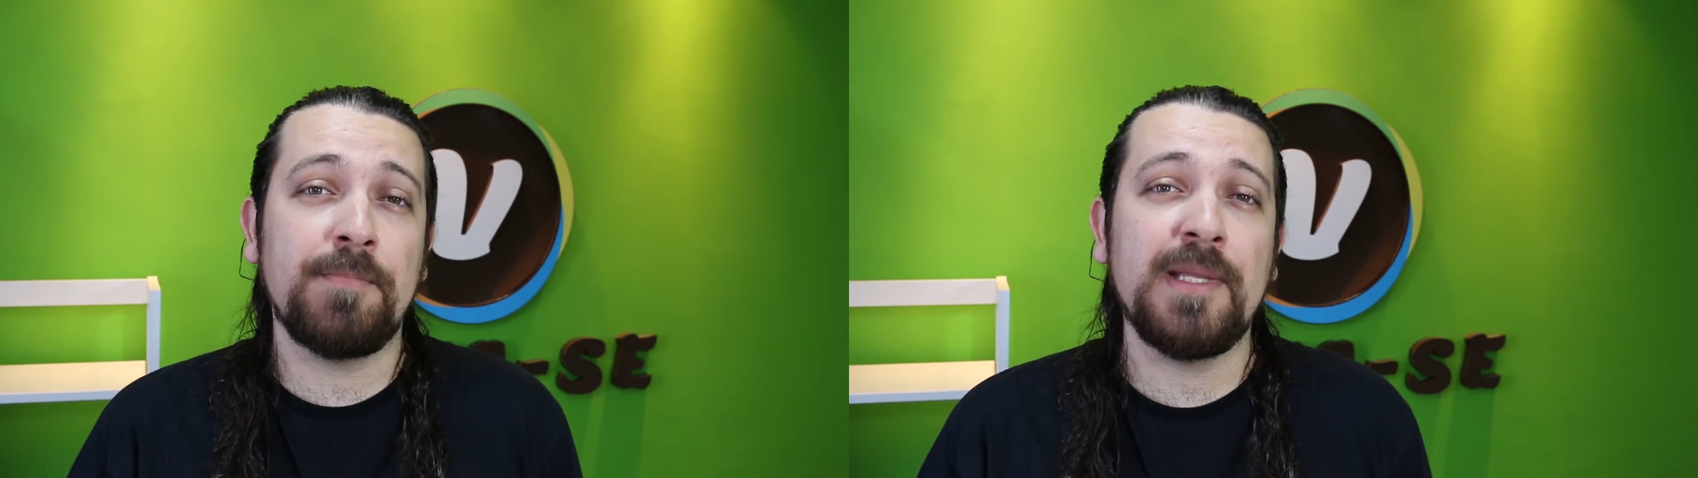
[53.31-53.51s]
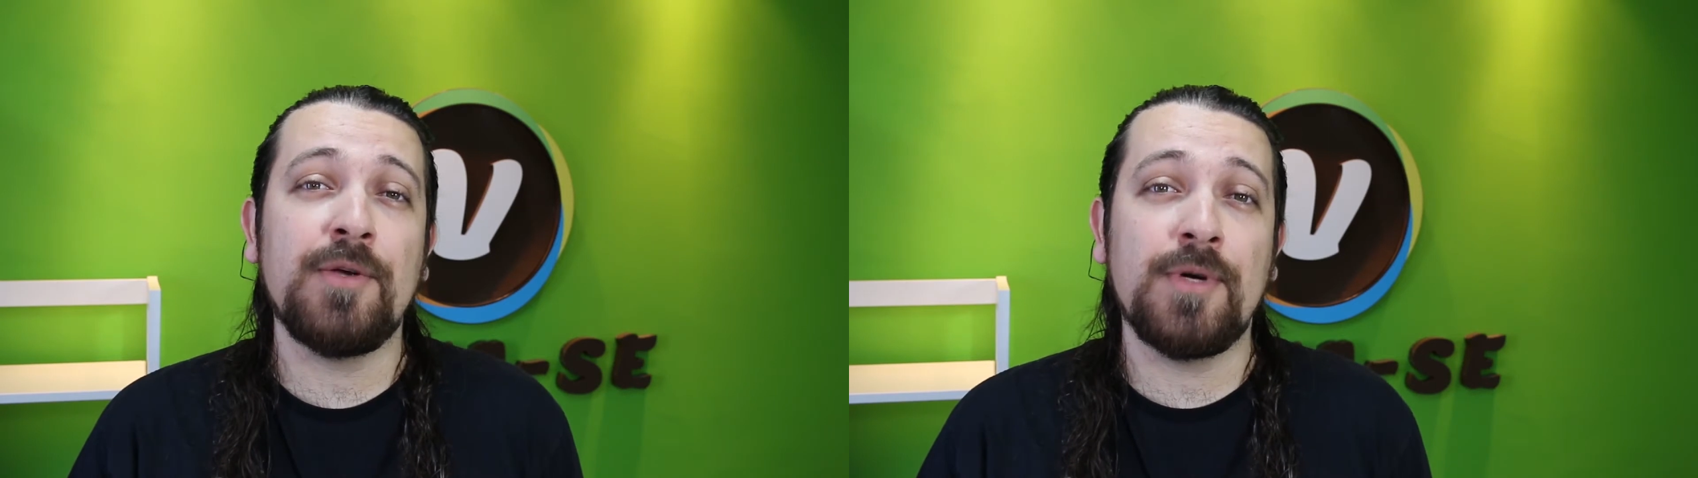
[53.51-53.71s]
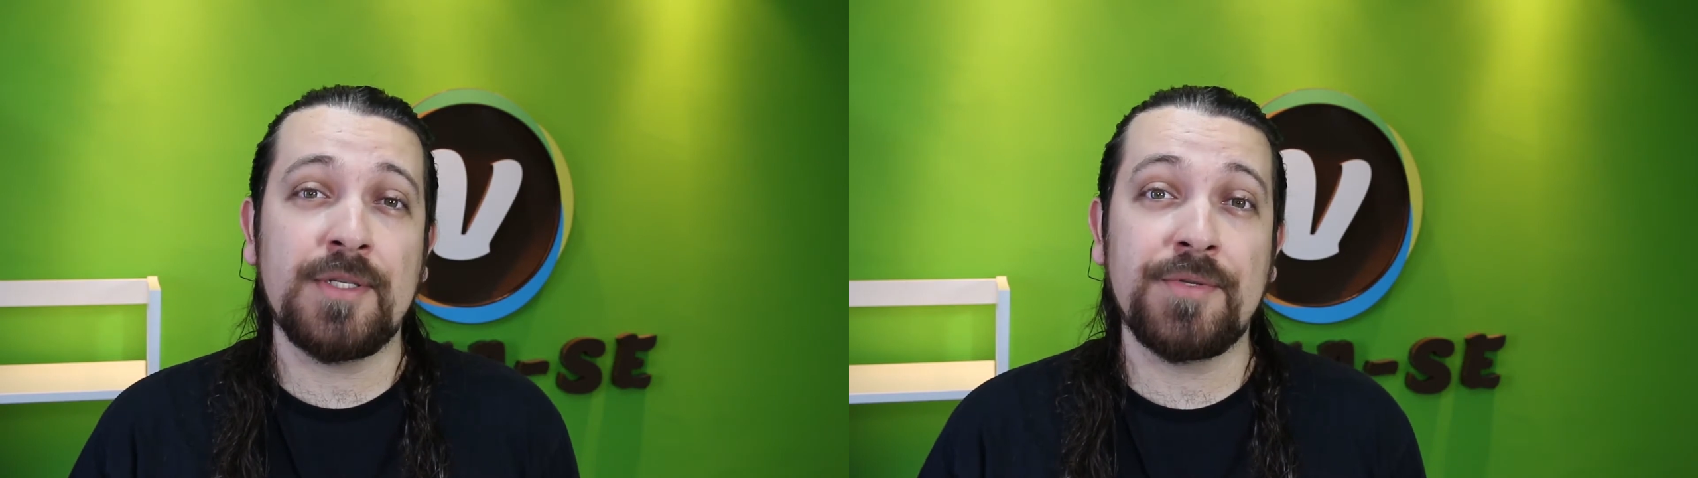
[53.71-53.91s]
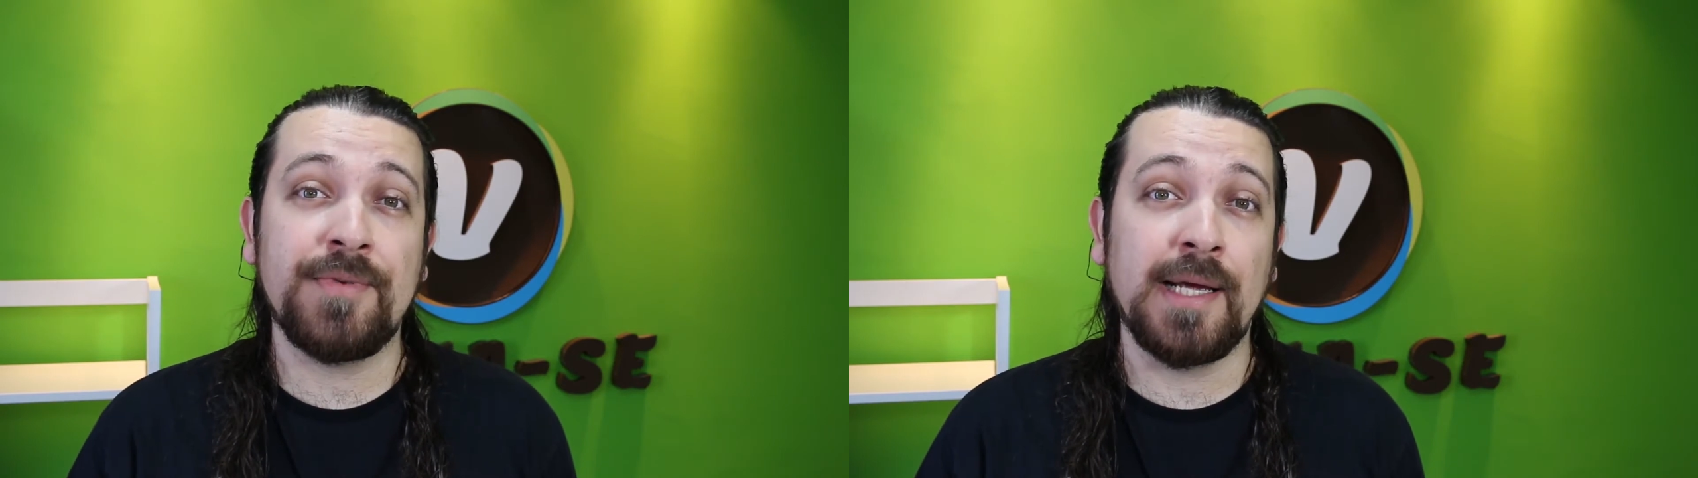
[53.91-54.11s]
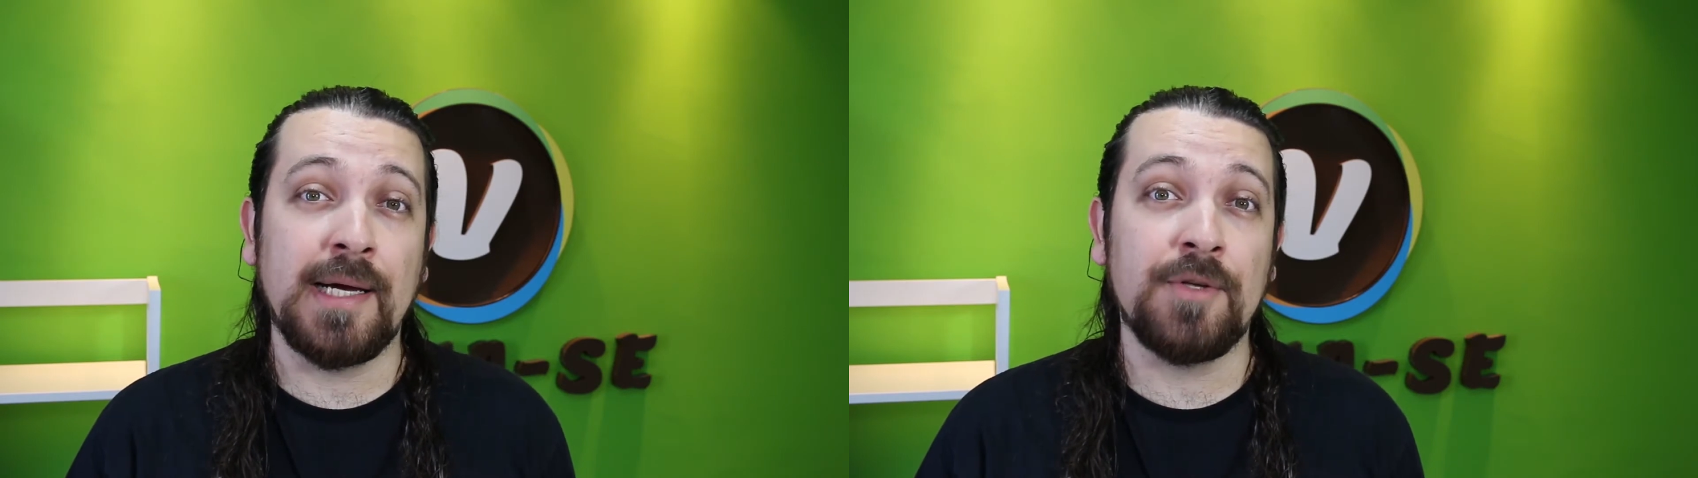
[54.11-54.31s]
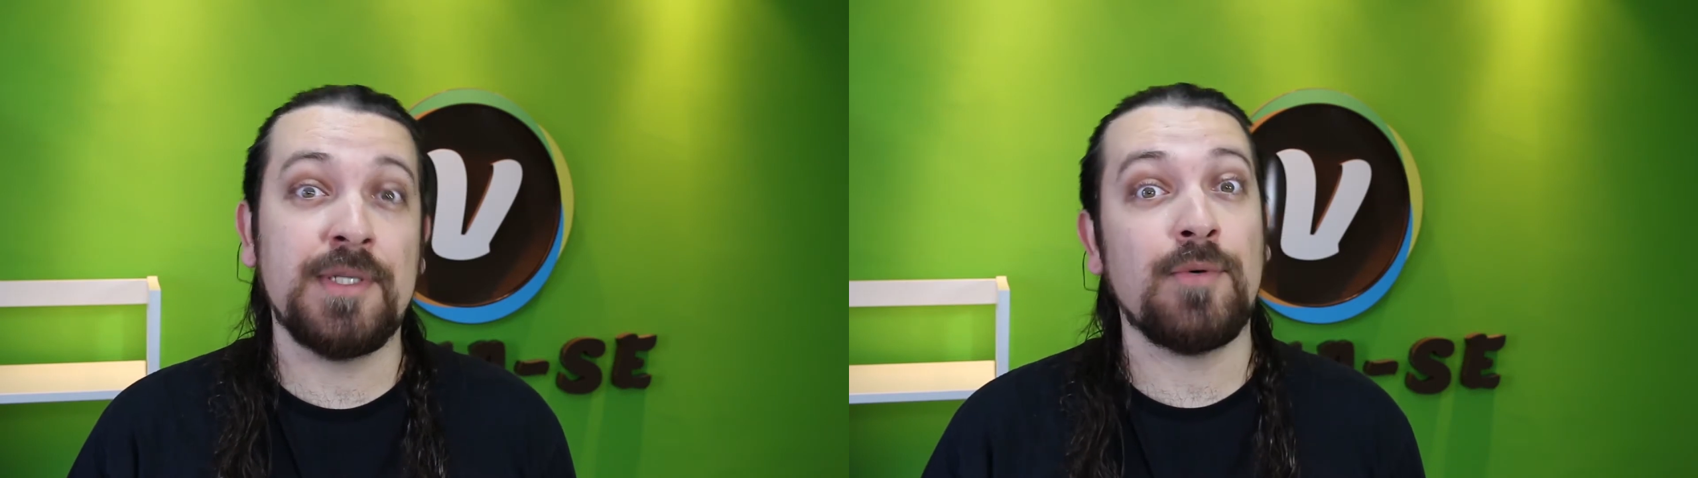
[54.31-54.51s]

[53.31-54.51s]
opiniões dos veganos.